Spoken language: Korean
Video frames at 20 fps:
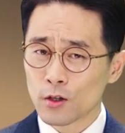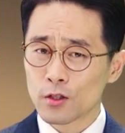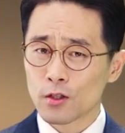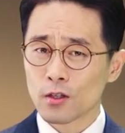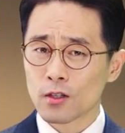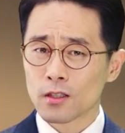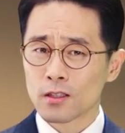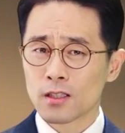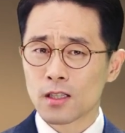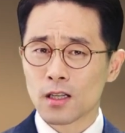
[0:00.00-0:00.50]

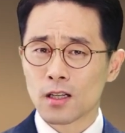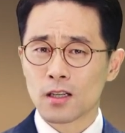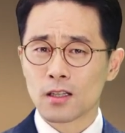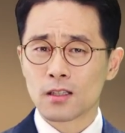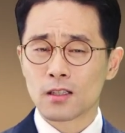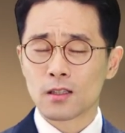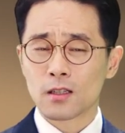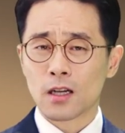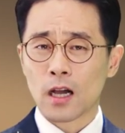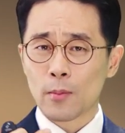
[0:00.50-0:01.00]
영적 이제
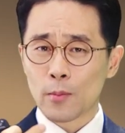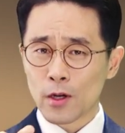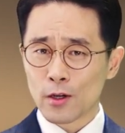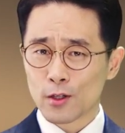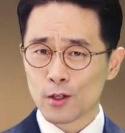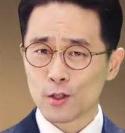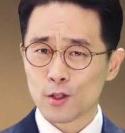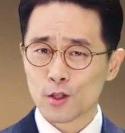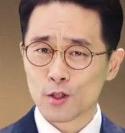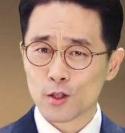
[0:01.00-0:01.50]
그
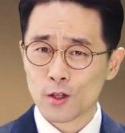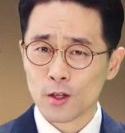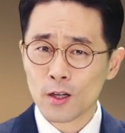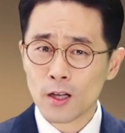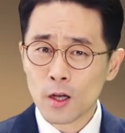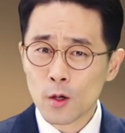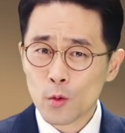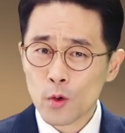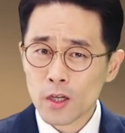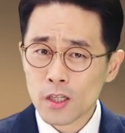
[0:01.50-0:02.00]
감화를 깨쳐서
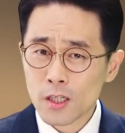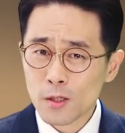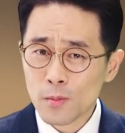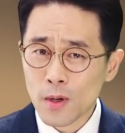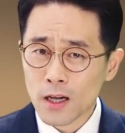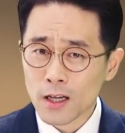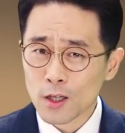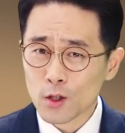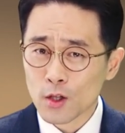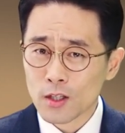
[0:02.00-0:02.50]

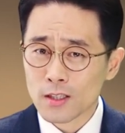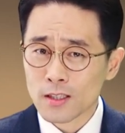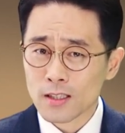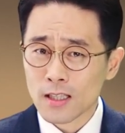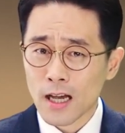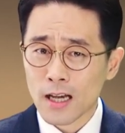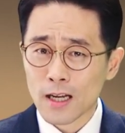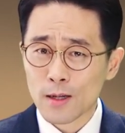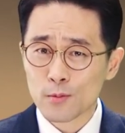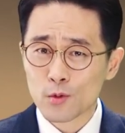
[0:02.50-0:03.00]
회심하게 된
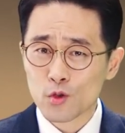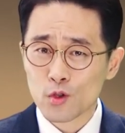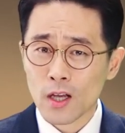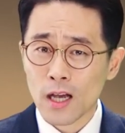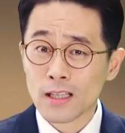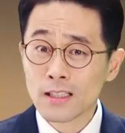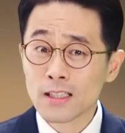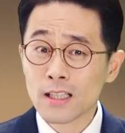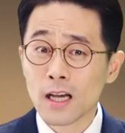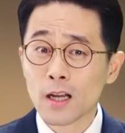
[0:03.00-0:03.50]
사람 중에
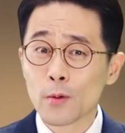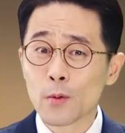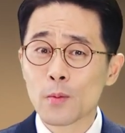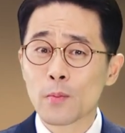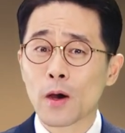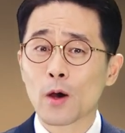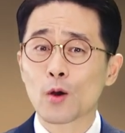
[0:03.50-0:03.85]
한 사람이